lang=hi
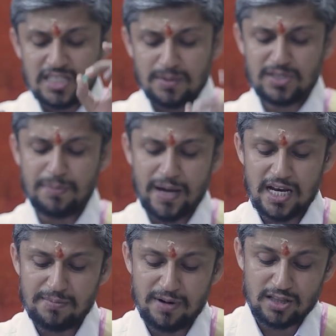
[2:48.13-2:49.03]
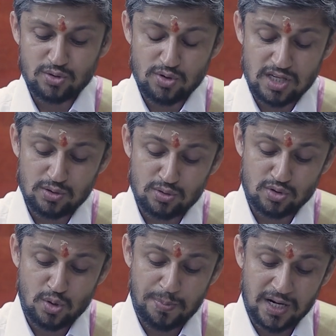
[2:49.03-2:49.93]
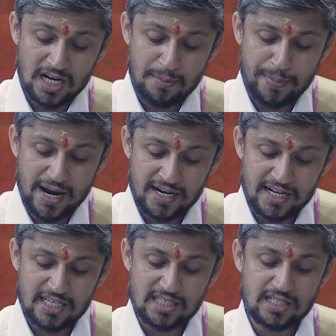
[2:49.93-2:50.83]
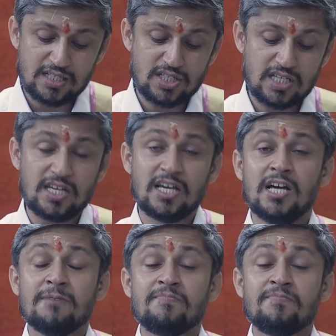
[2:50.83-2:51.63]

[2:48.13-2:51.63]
सबसे पहली बात तो कि दोस्तों पन्ना पहनने किसके चाहिए